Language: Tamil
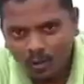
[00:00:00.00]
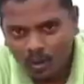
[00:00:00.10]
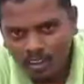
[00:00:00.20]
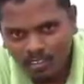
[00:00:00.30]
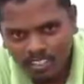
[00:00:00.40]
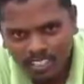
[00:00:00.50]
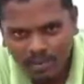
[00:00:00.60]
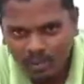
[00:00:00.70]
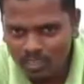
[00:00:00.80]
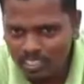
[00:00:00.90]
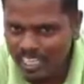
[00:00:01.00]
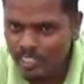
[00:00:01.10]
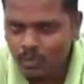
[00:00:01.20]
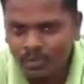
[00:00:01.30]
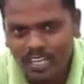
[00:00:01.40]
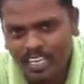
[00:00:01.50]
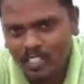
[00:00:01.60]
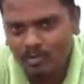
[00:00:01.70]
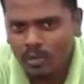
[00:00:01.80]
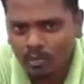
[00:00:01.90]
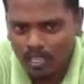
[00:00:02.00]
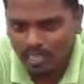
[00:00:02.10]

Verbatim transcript: ஓகே ஃப்ரெண்ட்ஸ் நம்ம வந்து இந்த எக்ஸ்பெரிமெண்ட் டெஸ்ட் பண்ணி பார்த்தா